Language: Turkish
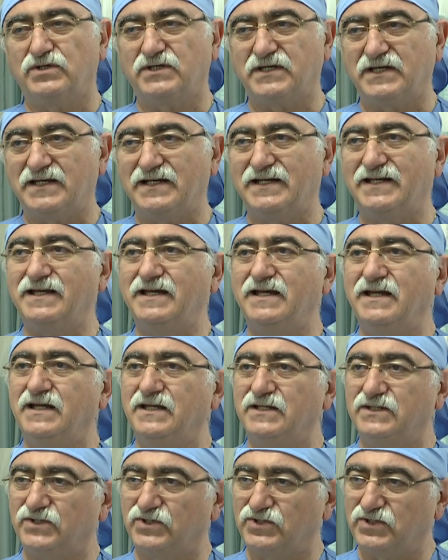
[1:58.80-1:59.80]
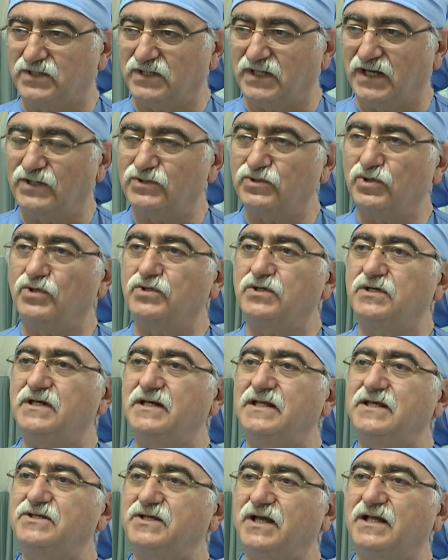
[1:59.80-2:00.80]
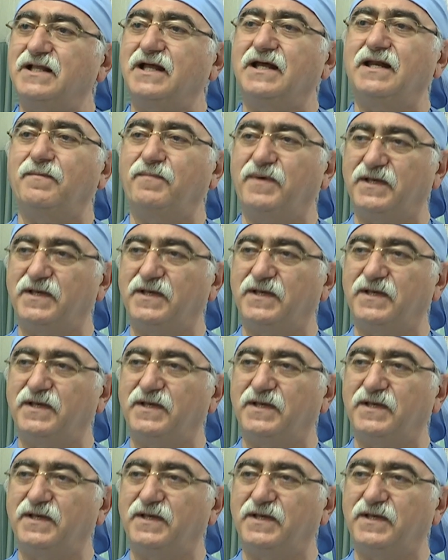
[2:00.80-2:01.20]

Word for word: kirli dışkılar, çok kirli yiyeceklerle